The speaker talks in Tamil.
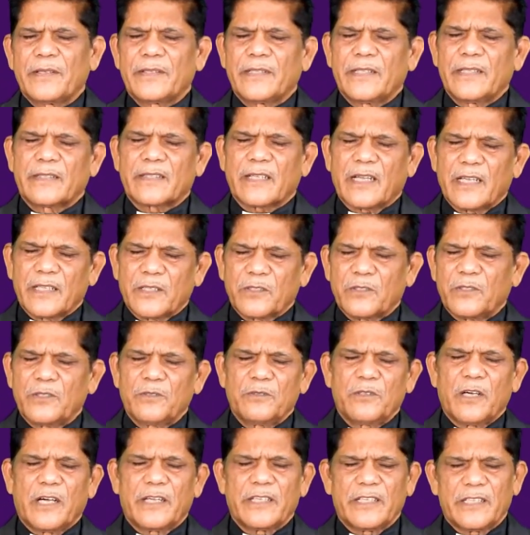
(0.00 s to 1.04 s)
நீ
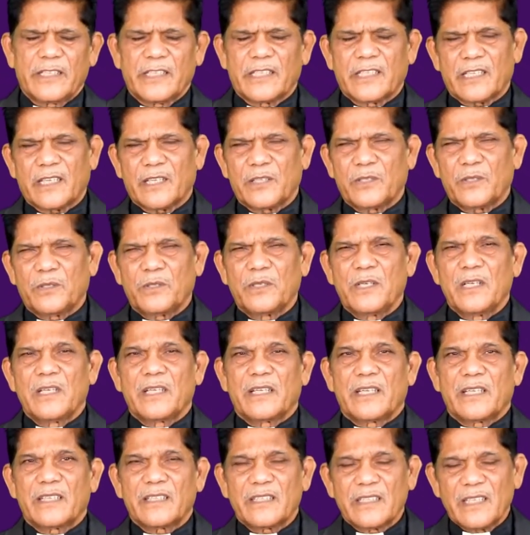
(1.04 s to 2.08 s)
தலைக்குனிவாய் இருக்கிறாயோ
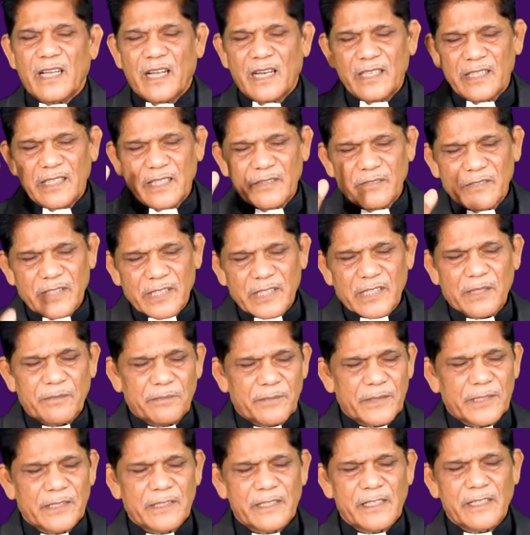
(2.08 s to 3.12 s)
எதனால் நீ
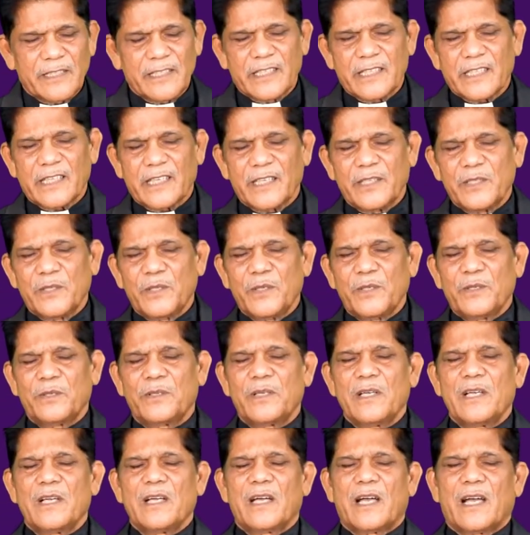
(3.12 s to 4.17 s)
வெட்கப்பட்டு இருக்கிறாயோ
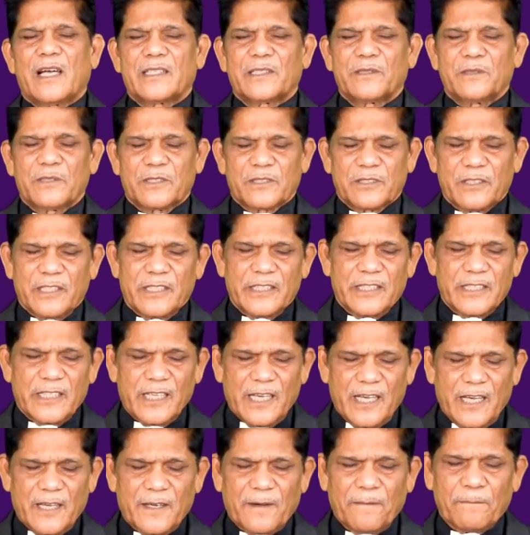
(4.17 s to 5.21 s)
ஆண்டவர்
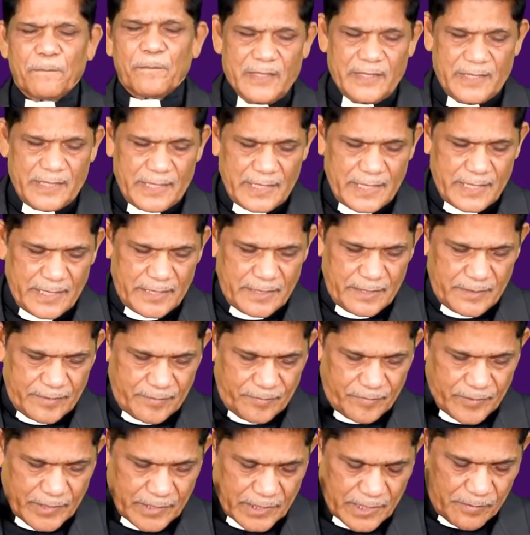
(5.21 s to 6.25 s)
சொல்கிறார் நீ
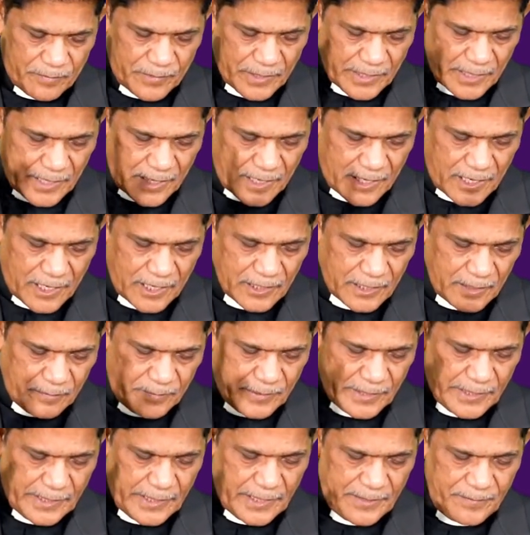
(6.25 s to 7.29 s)

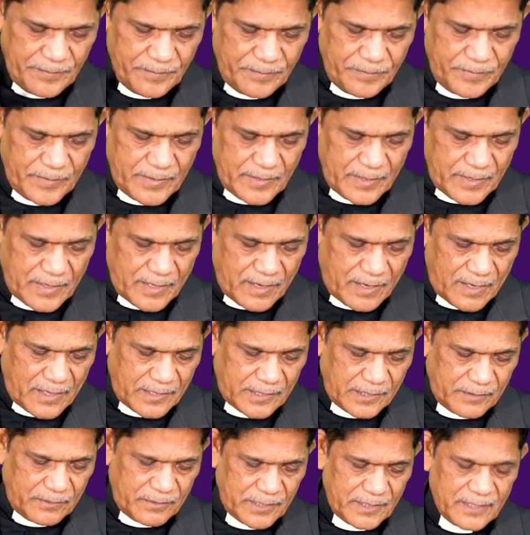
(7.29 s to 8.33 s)
வெட்கமடையாதபடி
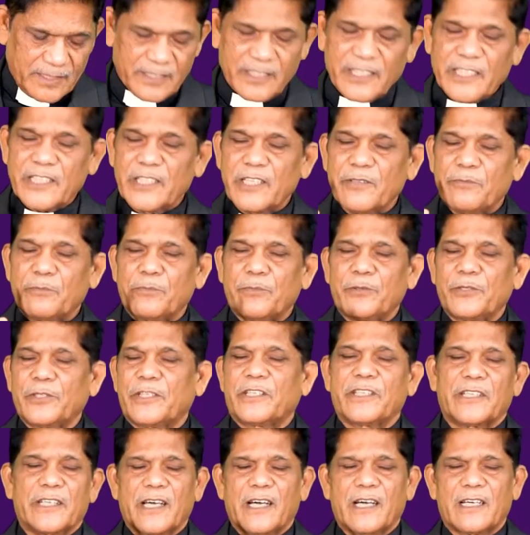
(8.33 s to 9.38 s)
ஆண்டவர் செய்ய
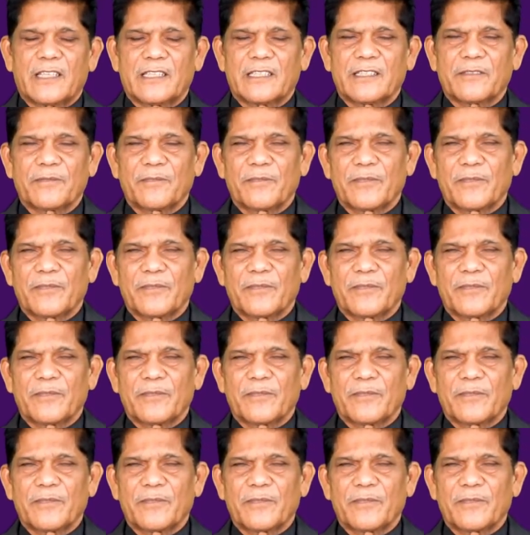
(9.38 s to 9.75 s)
போகிறார்